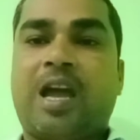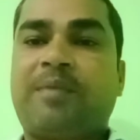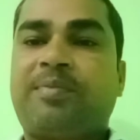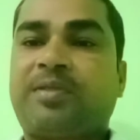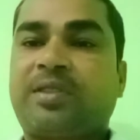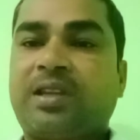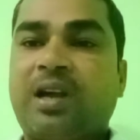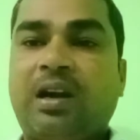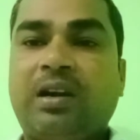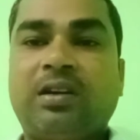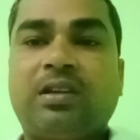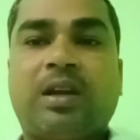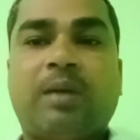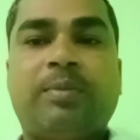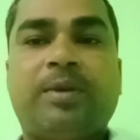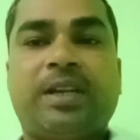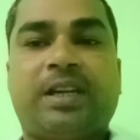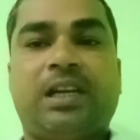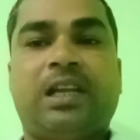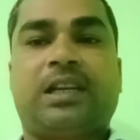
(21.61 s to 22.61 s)
एब्सकांड
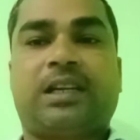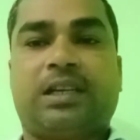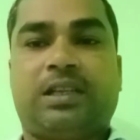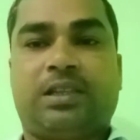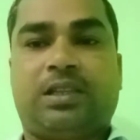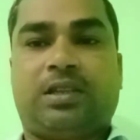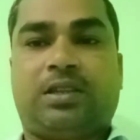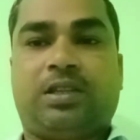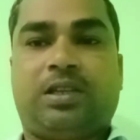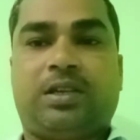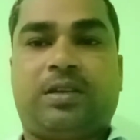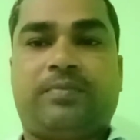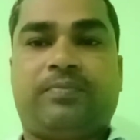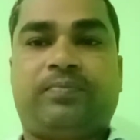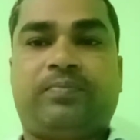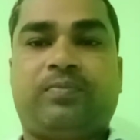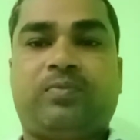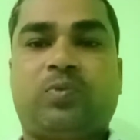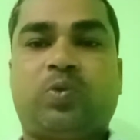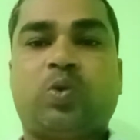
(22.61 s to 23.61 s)
कब डिक्लेयर कर देती है
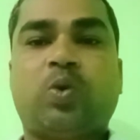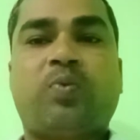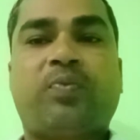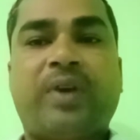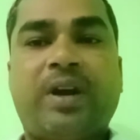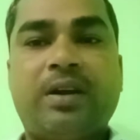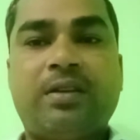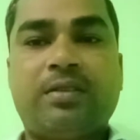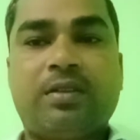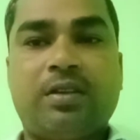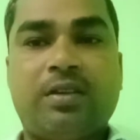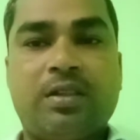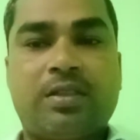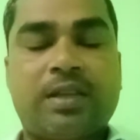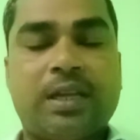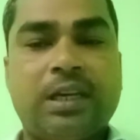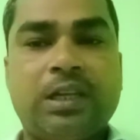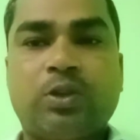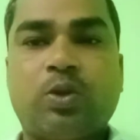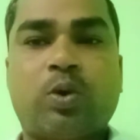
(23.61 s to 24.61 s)
तो फ्रेंड
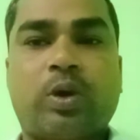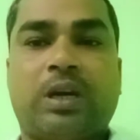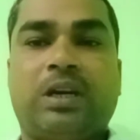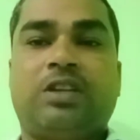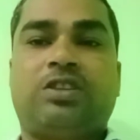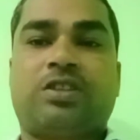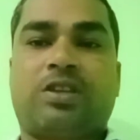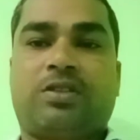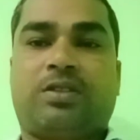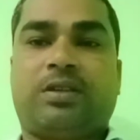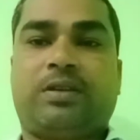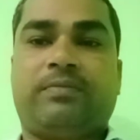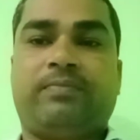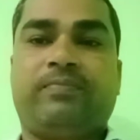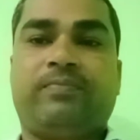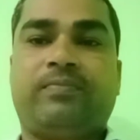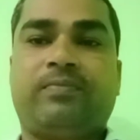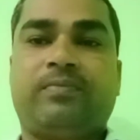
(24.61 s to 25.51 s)
इसके लिए दो कंडीशन है